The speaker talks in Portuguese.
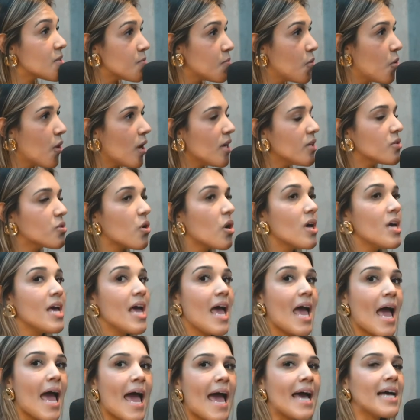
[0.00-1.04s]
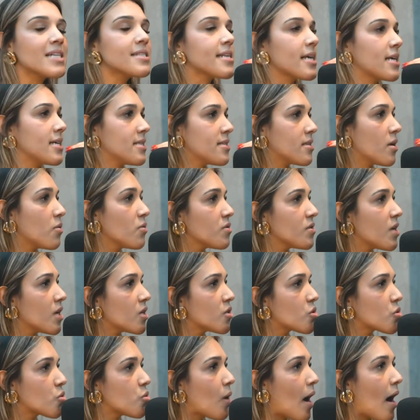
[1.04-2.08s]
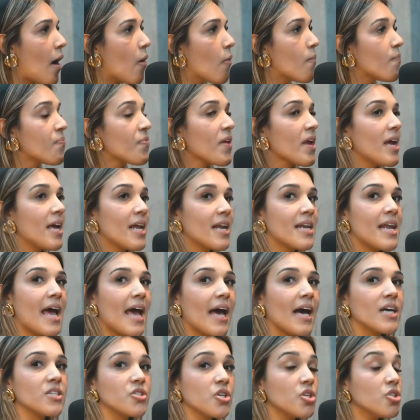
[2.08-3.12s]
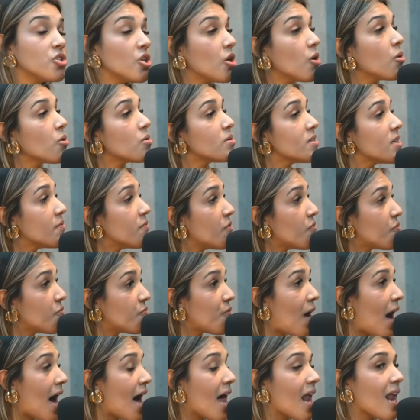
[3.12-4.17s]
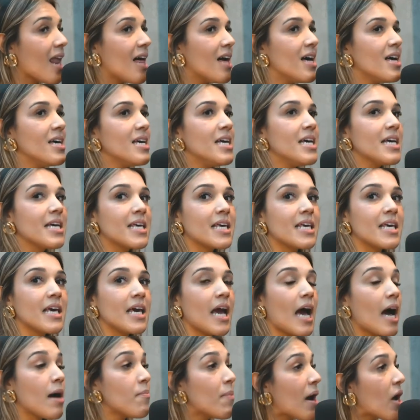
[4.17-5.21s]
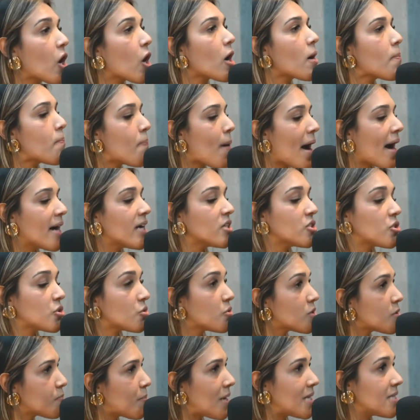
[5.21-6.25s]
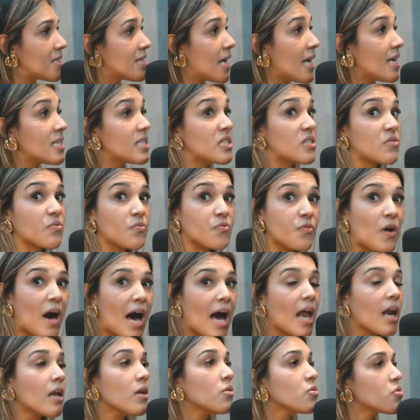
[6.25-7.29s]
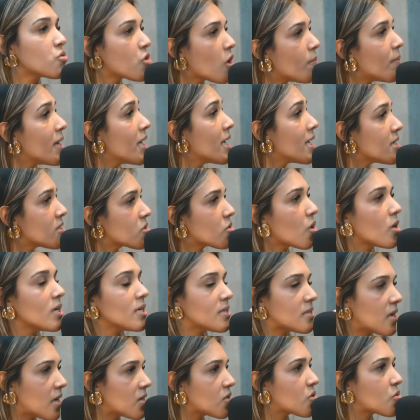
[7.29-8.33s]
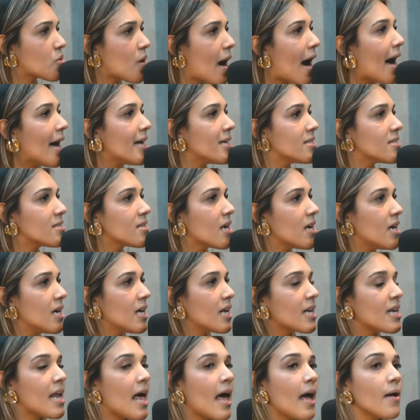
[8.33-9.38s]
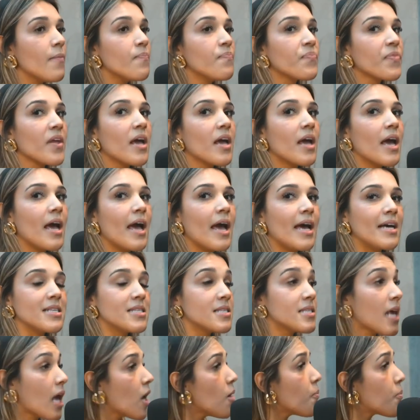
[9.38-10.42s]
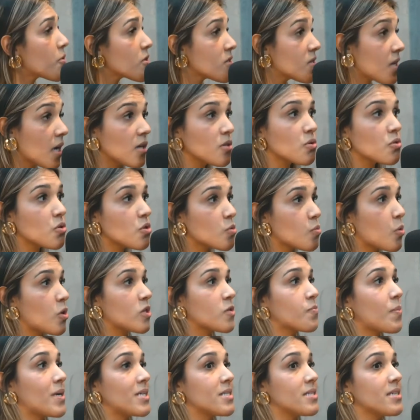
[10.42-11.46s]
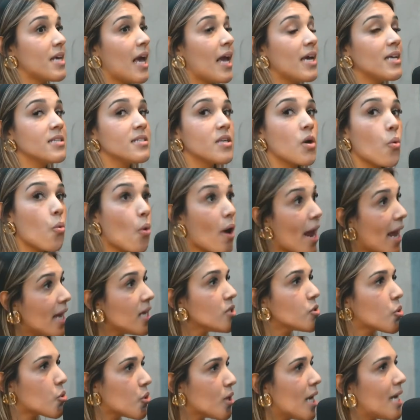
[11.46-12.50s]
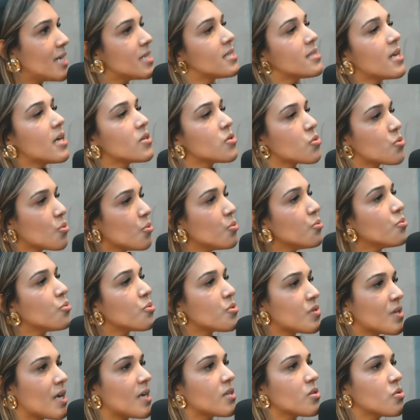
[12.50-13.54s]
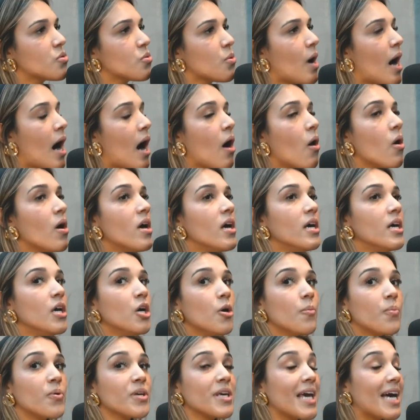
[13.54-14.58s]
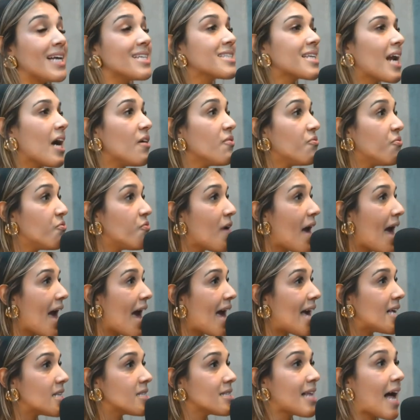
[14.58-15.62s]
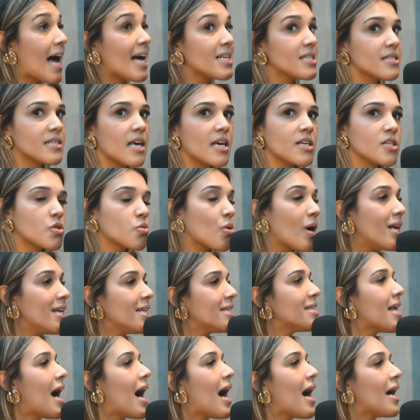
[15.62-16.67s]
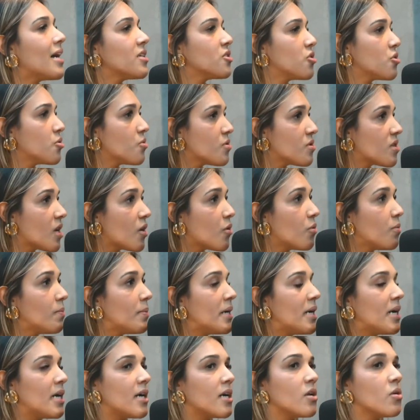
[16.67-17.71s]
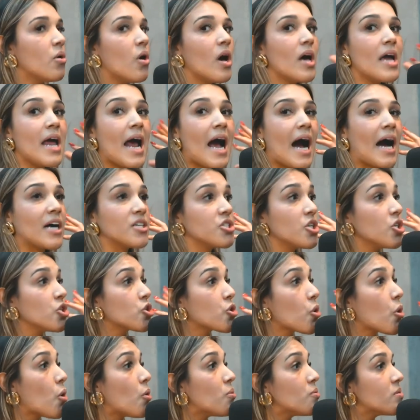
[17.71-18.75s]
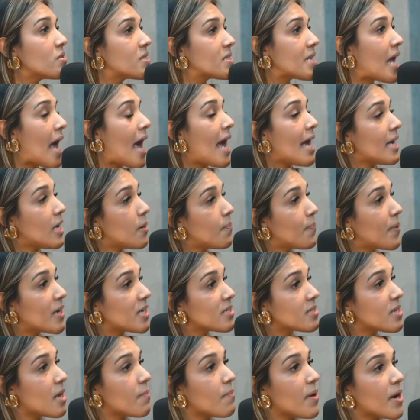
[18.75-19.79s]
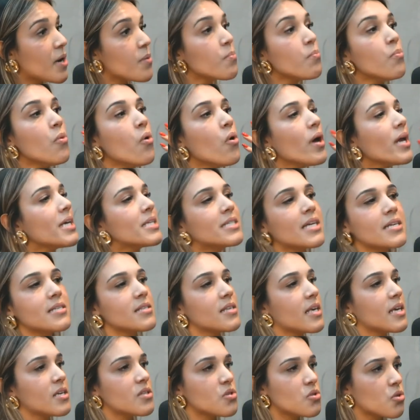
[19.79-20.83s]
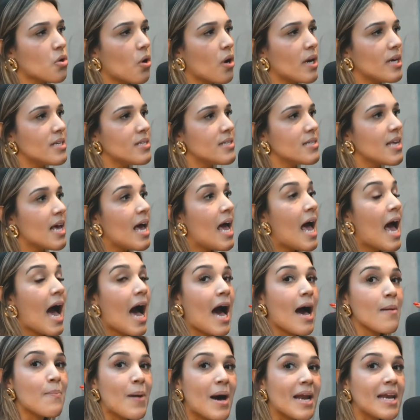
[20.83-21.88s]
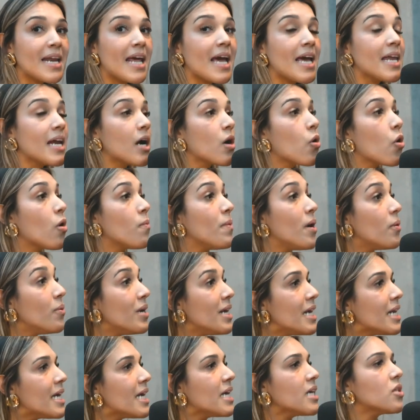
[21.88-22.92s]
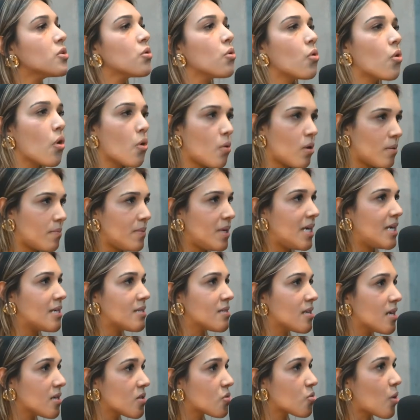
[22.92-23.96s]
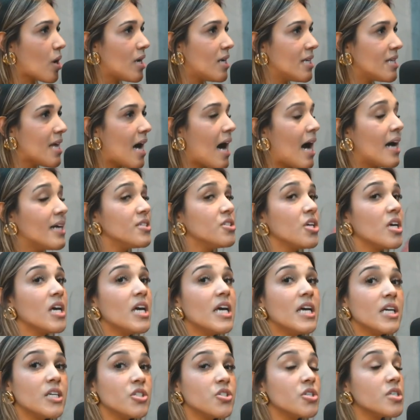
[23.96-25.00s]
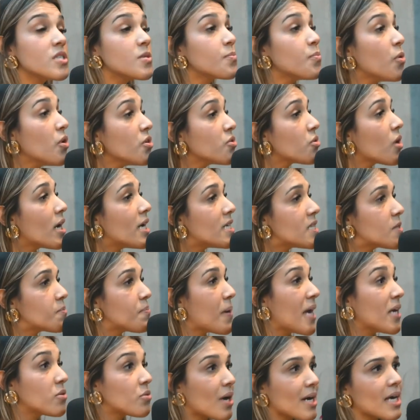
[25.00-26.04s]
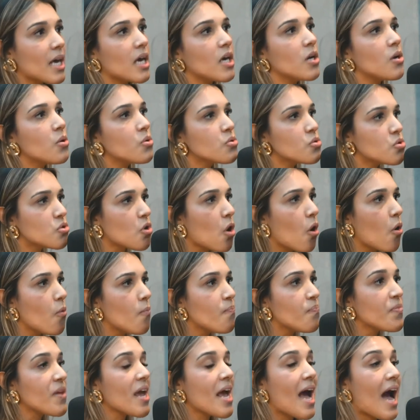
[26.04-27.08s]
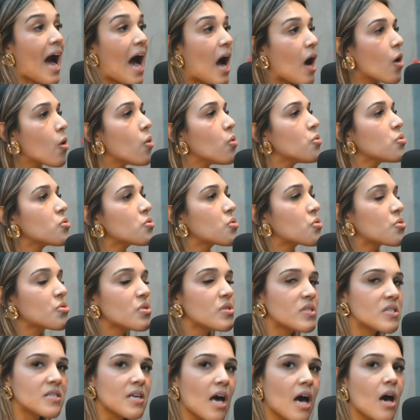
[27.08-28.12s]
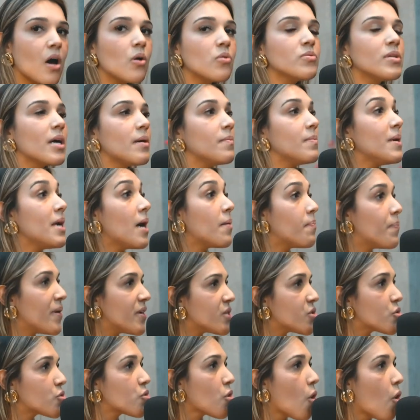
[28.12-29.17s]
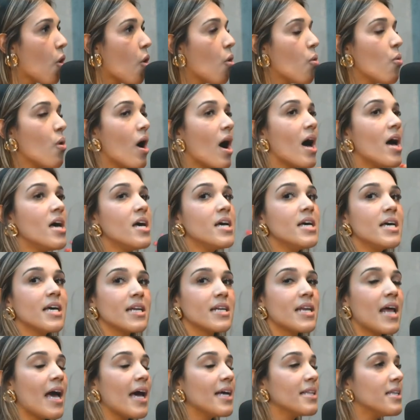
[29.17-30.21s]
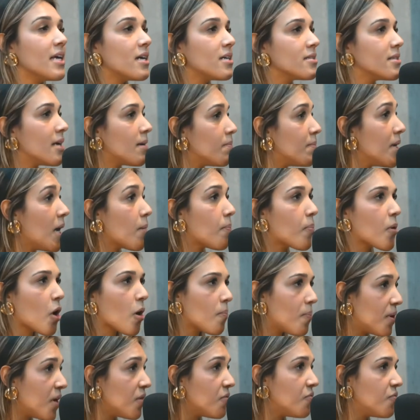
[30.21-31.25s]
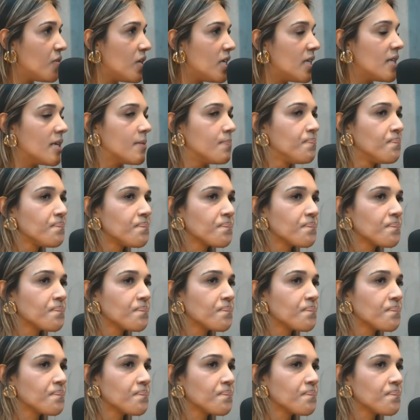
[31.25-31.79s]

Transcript: muito essa questão sexual, né? A gente inclusive fala que a maior parte dos pacientes falam sobre questões sexuais, né? é, 100% dos meus pacientes eu entro nesse assunto sexual, porque através da sexualidade do ser humano, a gente consegue perceber muitas questões. A maneira como eu lido com a minha sexualidade diz muito respeito a quem eu sou, a construção da minha pessoa, né, da, da minha própria vida.